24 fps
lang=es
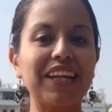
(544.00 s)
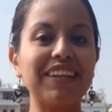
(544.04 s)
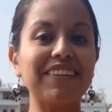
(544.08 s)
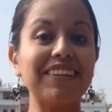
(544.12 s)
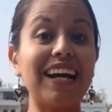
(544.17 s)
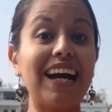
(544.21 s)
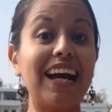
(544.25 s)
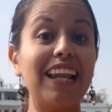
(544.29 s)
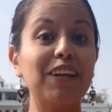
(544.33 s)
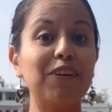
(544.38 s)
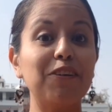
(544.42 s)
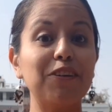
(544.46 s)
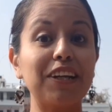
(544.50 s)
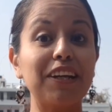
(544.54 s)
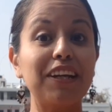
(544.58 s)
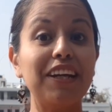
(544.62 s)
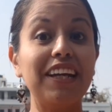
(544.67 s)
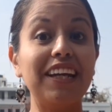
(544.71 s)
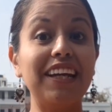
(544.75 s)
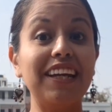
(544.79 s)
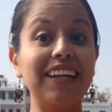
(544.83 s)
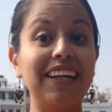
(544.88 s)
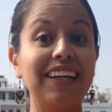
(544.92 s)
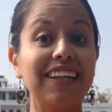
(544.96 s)
es algo
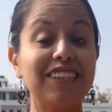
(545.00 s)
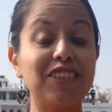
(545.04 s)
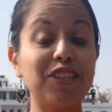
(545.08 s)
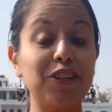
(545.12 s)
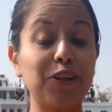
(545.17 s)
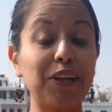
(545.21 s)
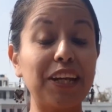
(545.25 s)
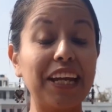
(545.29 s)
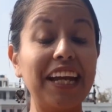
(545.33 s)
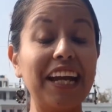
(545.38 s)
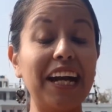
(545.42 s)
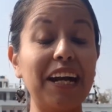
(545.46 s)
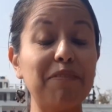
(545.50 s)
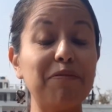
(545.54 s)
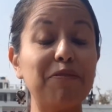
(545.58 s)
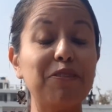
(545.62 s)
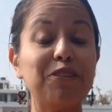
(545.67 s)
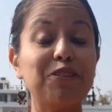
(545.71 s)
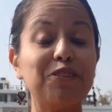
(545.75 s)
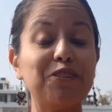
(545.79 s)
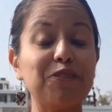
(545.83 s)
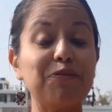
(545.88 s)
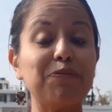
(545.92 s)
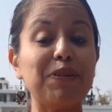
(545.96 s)
que choquea a
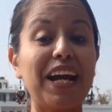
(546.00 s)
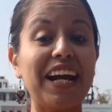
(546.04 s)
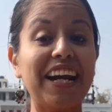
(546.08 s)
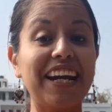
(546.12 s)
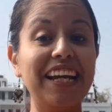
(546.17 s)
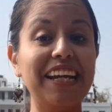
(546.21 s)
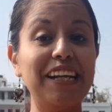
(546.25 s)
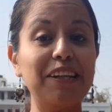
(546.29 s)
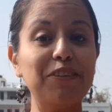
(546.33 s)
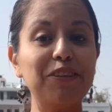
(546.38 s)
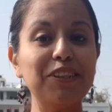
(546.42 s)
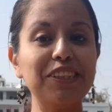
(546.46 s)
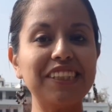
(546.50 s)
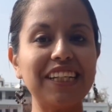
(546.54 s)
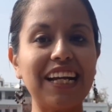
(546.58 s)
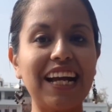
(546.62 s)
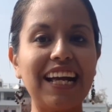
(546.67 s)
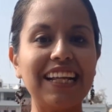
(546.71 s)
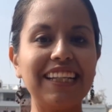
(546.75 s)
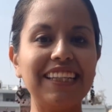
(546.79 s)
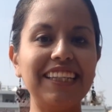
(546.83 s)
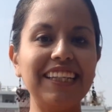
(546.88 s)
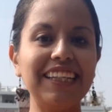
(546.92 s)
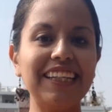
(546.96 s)
muchos viajeros,
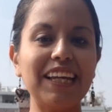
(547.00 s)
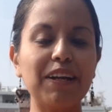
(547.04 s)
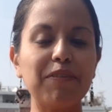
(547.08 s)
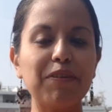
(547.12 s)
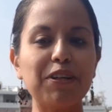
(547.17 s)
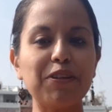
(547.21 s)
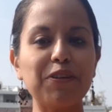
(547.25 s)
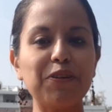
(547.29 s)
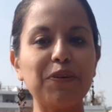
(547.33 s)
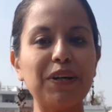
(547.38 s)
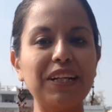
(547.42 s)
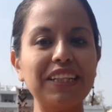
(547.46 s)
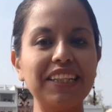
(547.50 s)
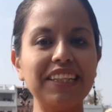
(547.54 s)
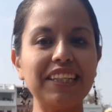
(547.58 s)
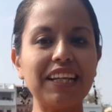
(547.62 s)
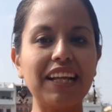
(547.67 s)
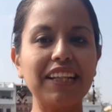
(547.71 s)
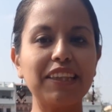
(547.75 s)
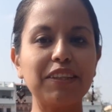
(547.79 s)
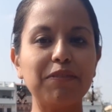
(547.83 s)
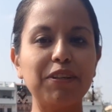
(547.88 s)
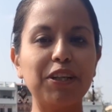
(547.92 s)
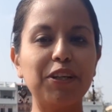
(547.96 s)
así que bueno, igual si ya
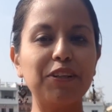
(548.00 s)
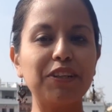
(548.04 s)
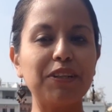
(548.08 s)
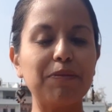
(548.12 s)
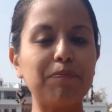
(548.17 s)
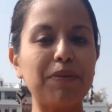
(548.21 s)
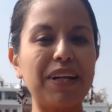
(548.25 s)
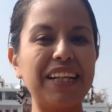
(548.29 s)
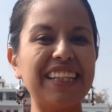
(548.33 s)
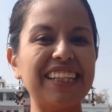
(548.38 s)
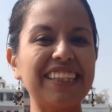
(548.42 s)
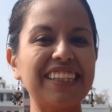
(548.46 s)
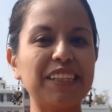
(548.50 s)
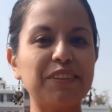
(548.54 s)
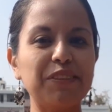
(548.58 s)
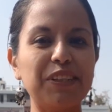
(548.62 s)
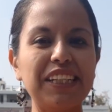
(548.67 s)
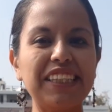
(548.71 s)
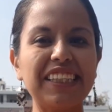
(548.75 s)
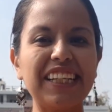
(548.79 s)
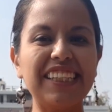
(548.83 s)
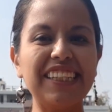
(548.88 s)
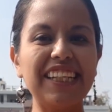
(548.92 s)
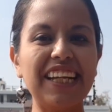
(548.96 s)
estuvieron en países del
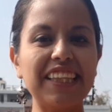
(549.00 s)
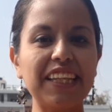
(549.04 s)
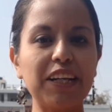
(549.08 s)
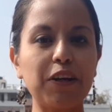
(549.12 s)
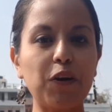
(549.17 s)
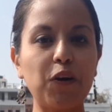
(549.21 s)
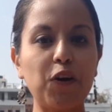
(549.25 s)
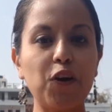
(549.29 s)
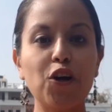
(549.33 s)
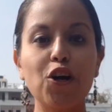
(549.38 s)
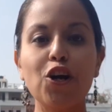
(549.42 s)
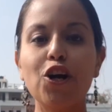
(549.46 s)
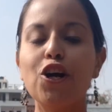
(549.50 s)
sudeste asiático,